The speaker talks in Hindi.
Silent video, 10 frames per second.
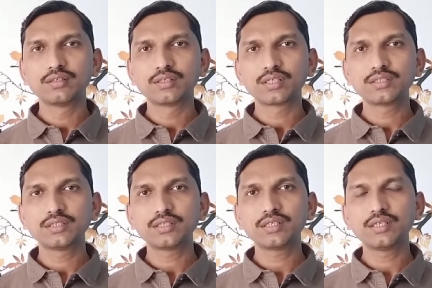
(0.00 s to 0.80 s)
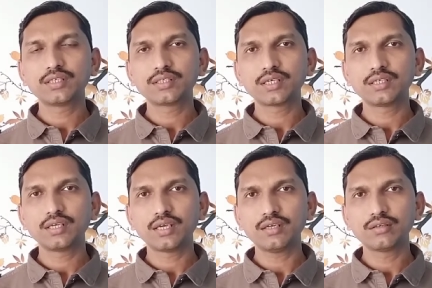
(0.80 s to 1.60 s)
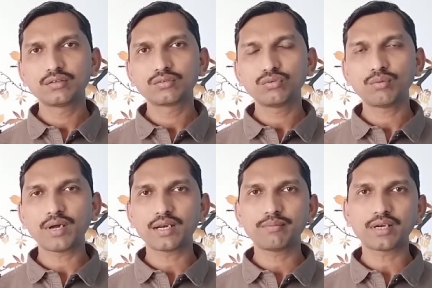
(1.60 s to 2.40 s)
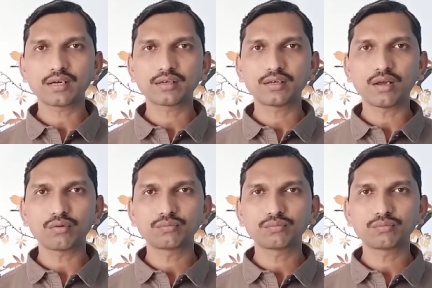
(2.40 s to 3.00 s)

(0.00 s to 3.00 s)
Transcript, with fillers: के चित्र ठीक नहीं है दोबारा बनाकर लाओ